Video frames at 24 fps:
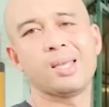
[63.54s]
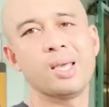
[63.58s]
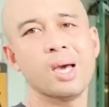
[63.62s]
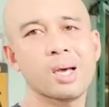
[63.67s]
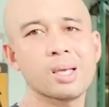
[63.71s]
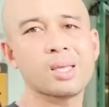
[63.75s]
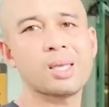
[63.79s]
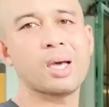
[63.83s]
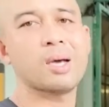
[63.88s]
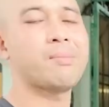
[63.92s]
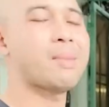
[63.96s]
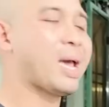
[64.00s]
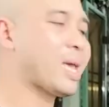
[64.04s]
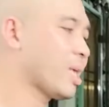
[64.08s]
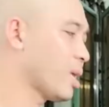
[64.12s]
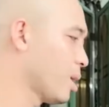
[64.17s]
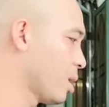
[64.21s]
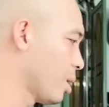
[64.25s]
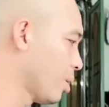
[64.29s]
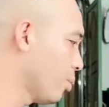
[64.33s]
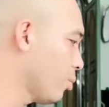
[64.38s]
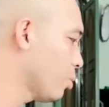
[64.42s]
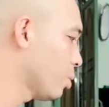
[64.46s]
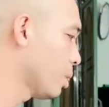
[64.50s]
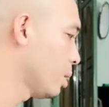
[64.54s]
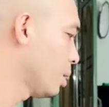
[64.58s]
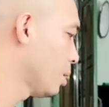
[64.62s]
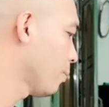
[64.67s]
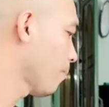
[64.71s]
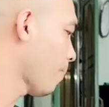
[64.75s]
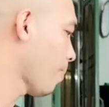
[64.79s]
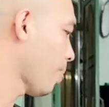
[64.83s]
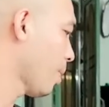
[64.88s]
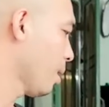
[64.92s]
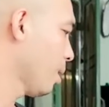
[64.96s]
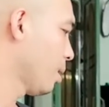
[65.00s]
nhất cho bạn hiểu
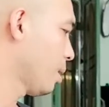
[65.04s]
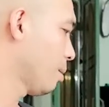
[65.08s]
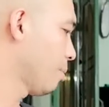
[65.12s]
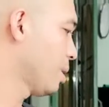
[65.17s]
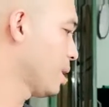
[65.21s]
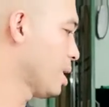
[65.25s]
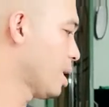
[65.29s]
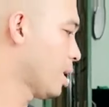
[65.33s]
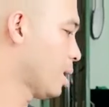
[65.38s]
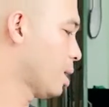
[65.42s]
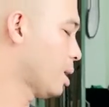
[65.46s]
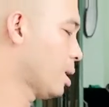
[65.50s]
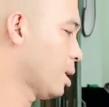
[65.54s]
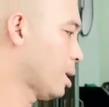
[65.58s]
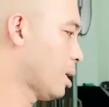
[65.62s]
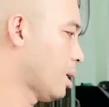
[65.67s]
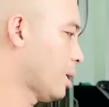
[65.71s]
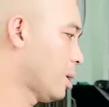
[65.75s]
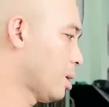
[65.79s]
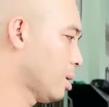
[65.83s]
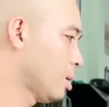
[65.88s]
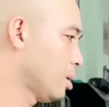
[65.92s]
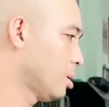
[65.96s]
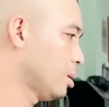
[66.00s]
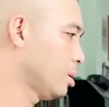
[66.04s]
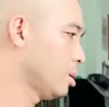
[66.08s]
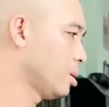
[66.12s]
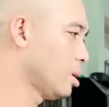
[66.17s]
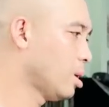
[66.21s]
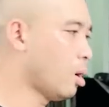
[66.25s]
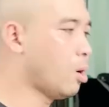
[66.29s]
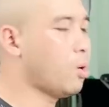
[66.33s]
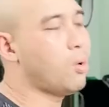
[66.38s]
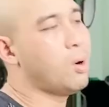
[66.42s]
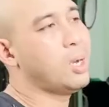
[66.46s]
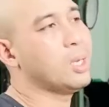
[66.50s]
bây giờ
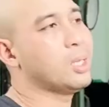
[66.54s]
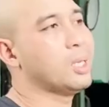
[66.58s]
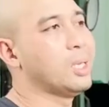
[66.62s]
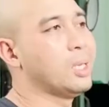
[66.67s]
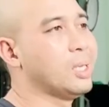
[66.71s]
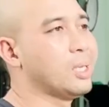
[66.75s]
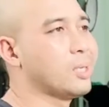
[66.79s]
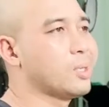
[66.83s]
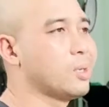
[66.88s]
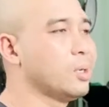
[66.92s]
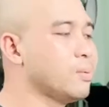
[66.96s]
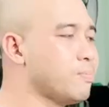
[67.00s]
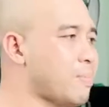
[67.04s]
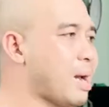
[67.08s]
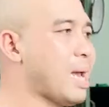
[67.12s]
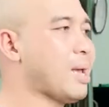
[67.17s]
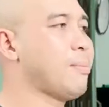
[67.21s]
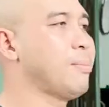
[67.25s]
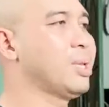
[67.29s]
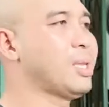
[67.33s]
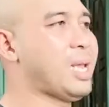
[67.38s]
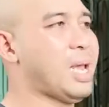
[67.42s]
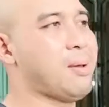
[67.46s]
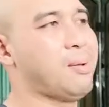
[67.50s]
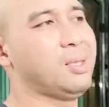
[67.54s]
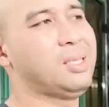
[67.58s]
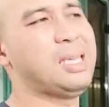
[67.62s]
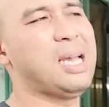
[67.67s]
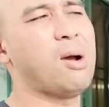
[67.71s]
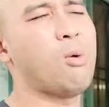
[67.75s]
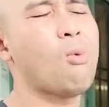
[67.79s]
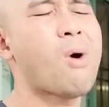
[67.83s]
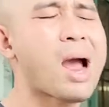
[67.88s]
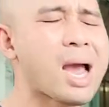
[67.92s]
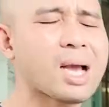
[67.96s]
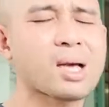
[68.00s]
vô thì trước mắt mình thấy mình
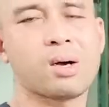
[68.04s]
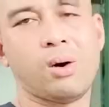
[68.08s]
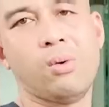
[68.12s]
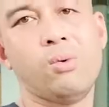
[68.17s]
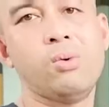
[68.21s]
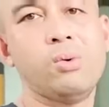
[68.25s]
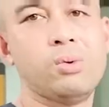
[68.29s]
xăng quá cũ